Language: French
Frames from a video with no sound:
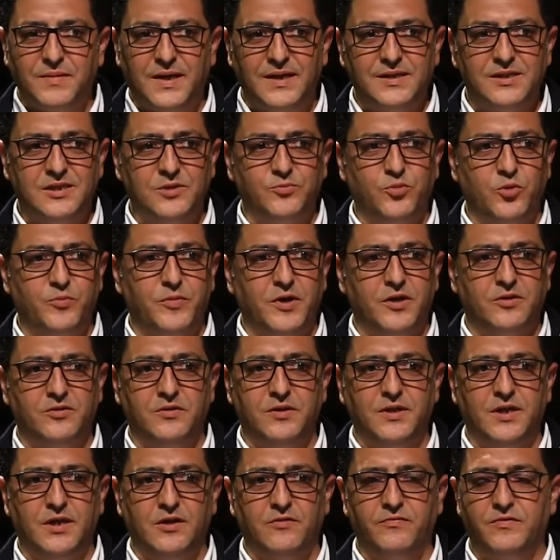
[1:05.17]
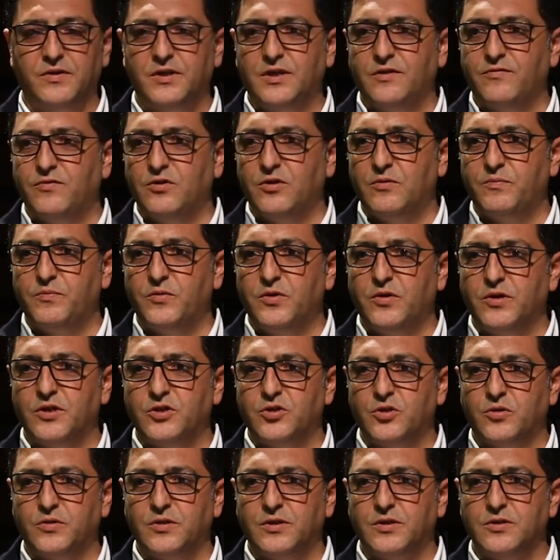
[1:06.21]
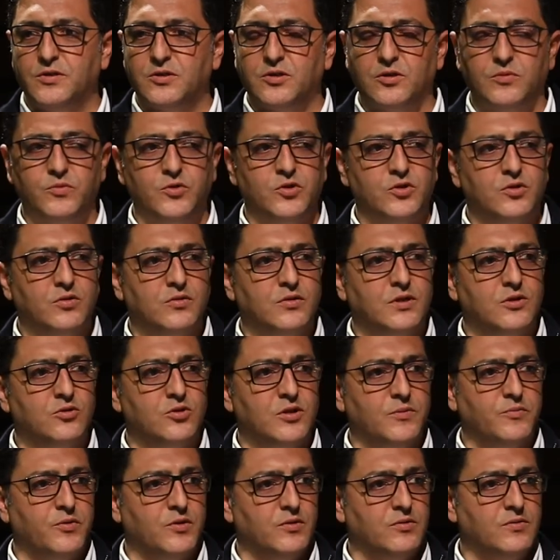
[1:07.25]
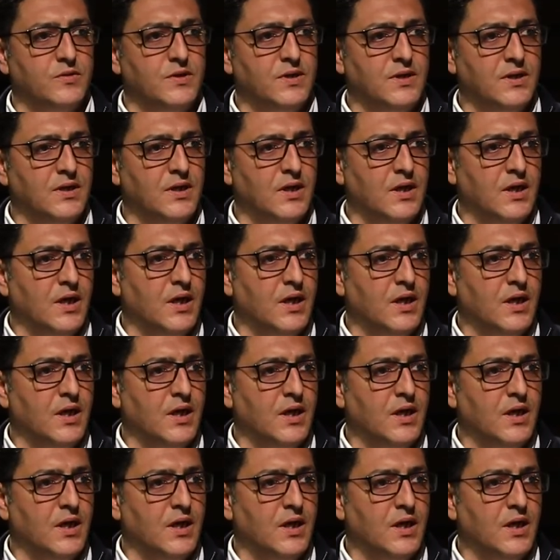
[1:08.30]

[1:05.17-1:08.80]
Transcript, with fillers: principaux partenaires de développement et circuit de distribution de ces produits.